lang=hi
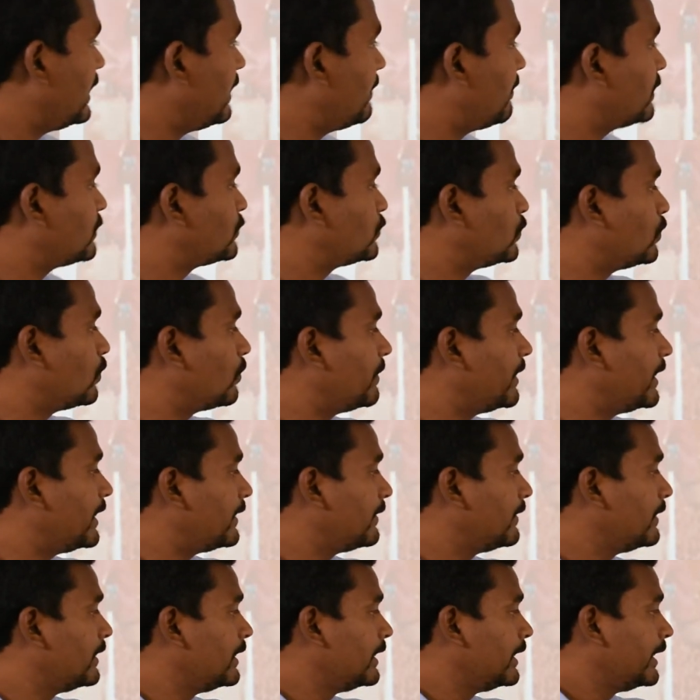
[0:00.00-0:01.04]
कि ये बच्चों में
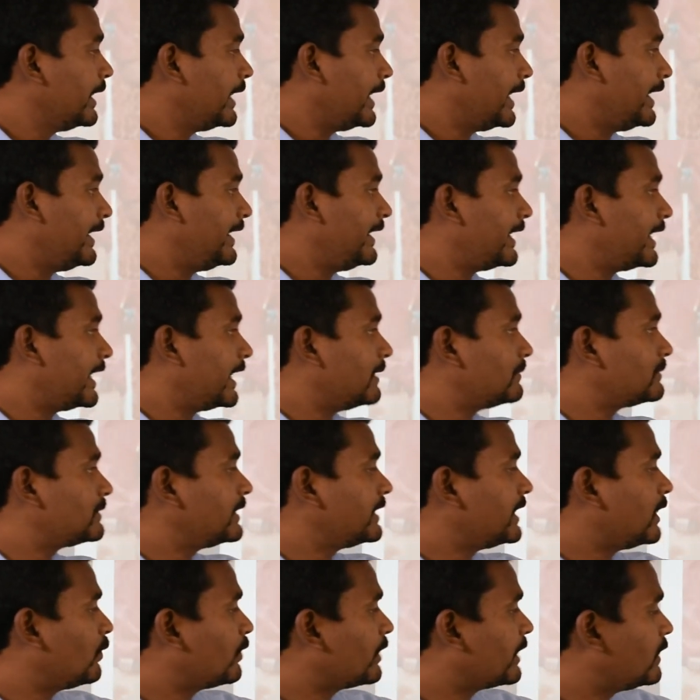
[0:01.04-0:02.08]

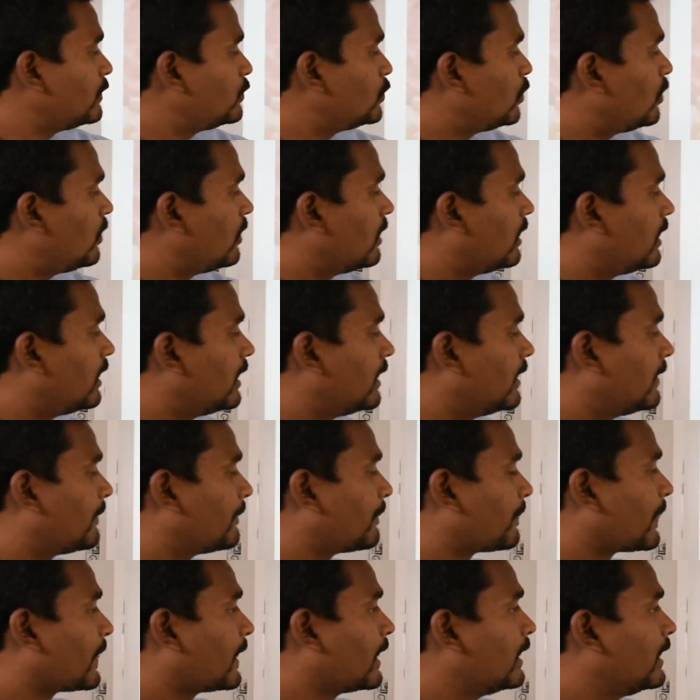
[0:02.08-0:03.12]
हैंडीकेप्स या उनके जो
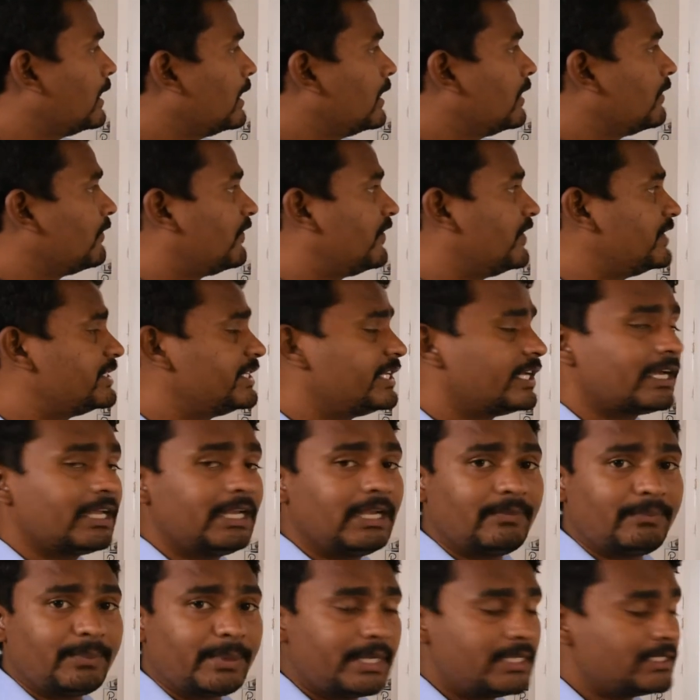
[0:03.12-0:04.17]

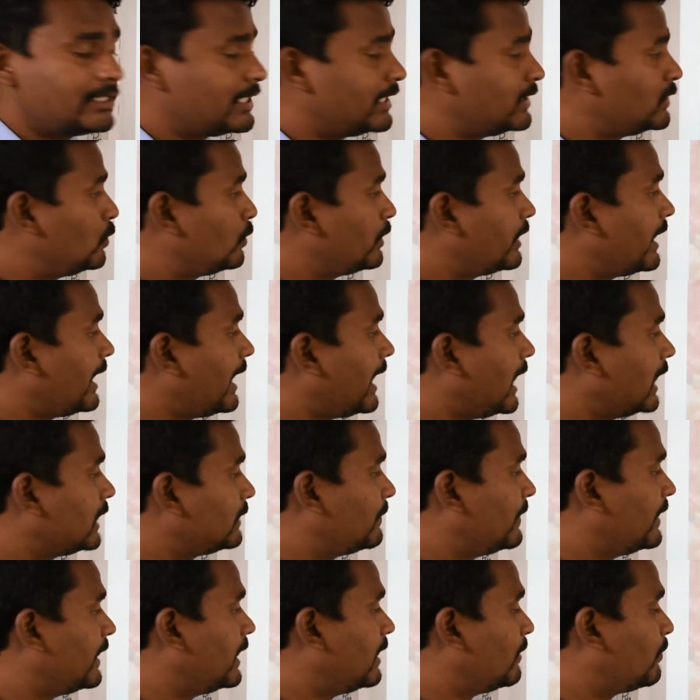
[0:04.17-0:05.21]
फिजिकल अपरेंस है जो उनके हाथ
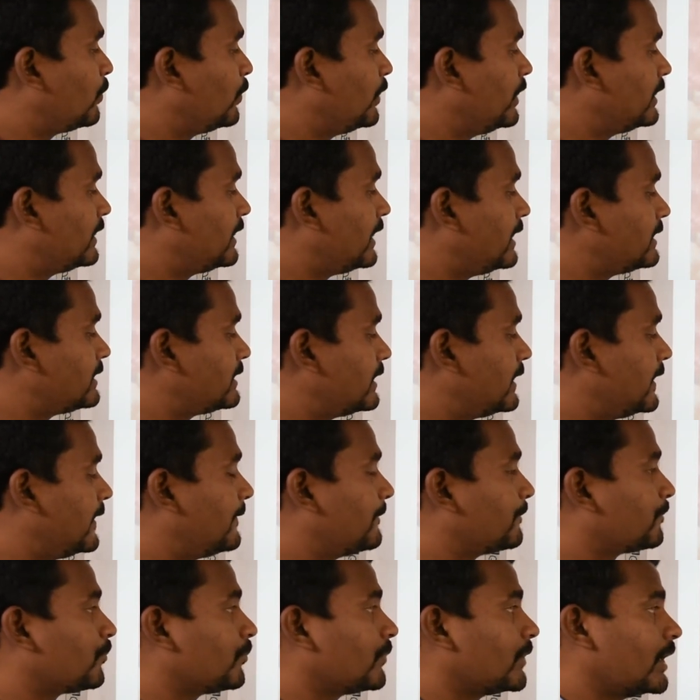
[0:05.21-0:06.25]
पैर है पूरी तरह से
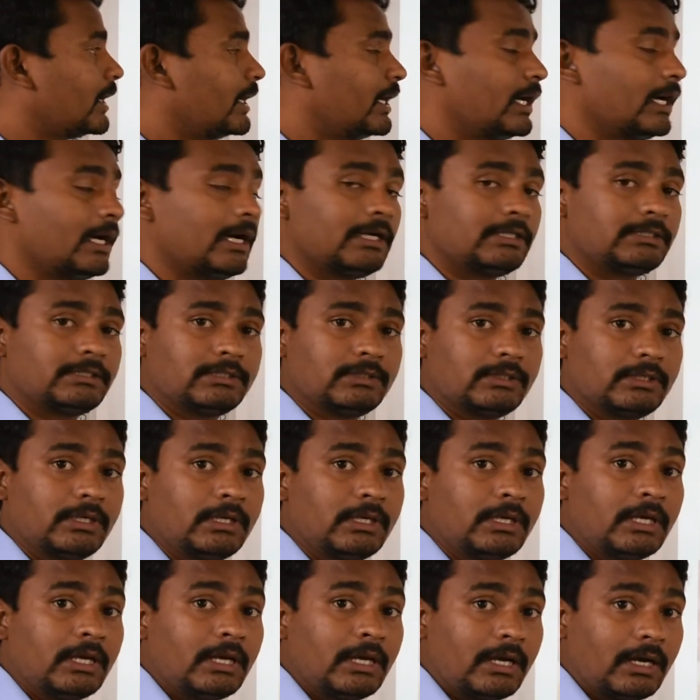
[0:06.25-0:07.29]
आ,
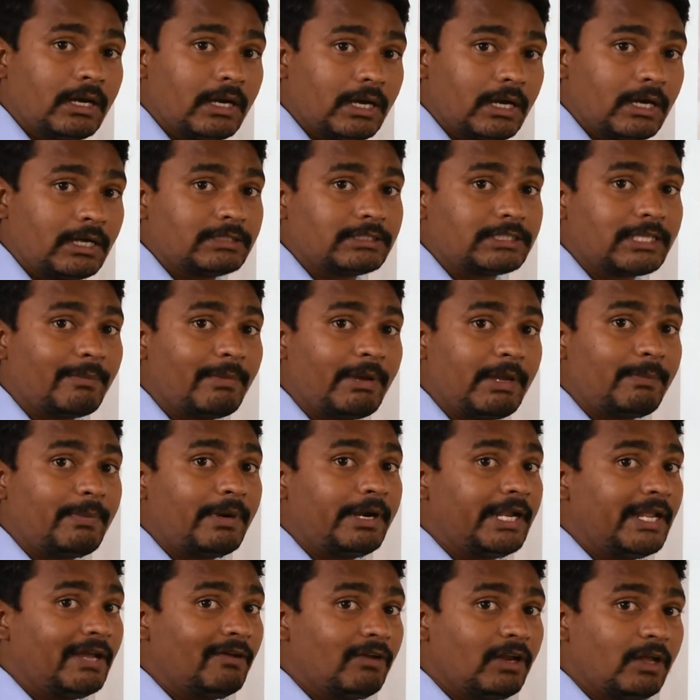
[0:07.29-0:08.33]
समय
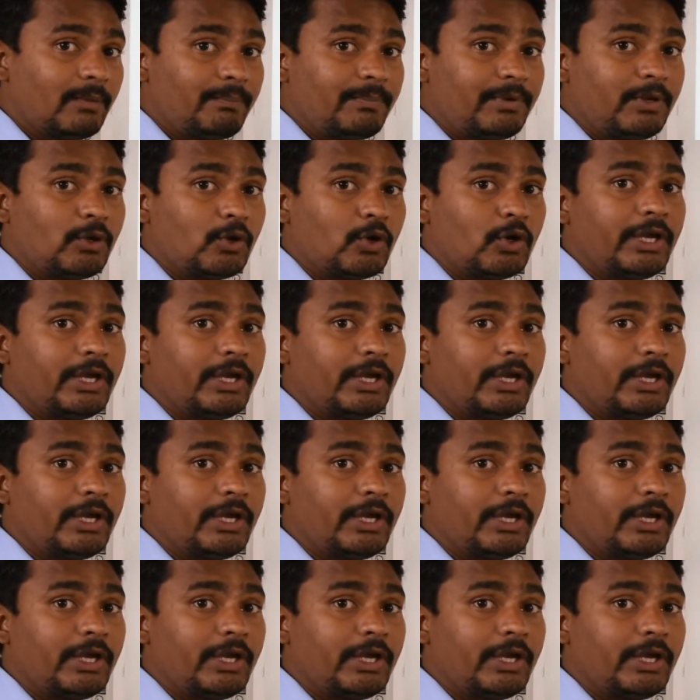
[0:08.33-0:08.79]
पर डेवलप नहीं